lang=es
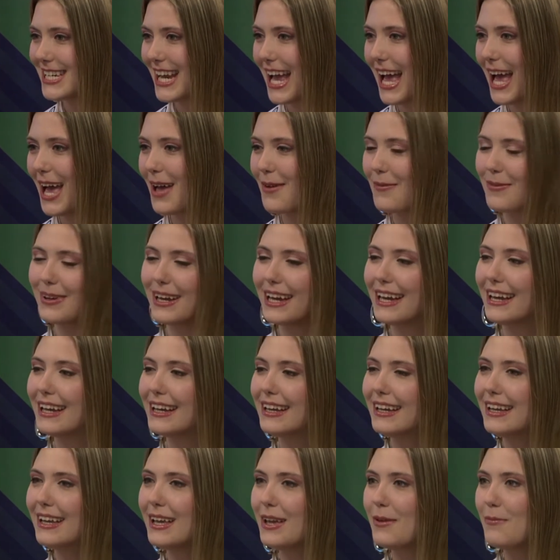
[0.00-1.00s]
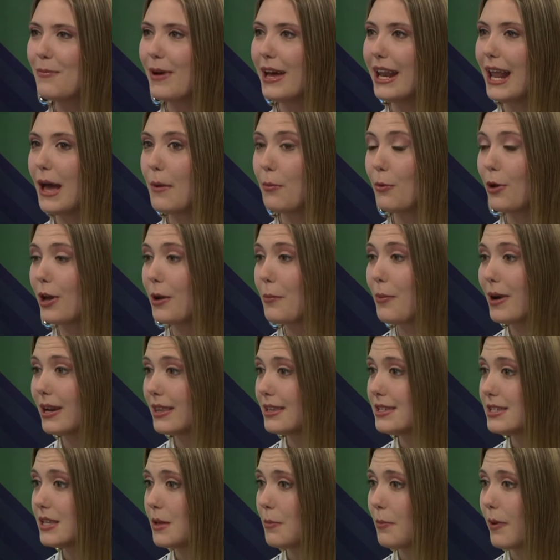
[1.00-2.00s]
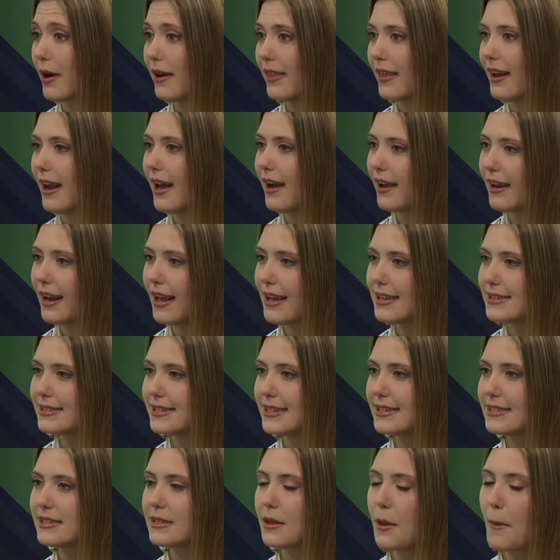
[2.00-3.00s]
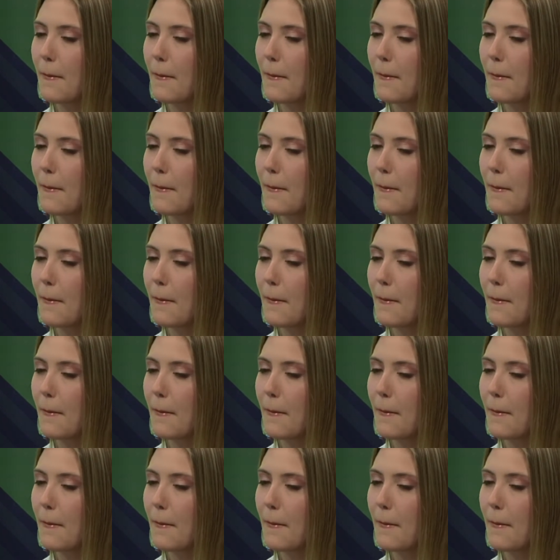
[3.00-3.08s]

llama para poder participar de las clases.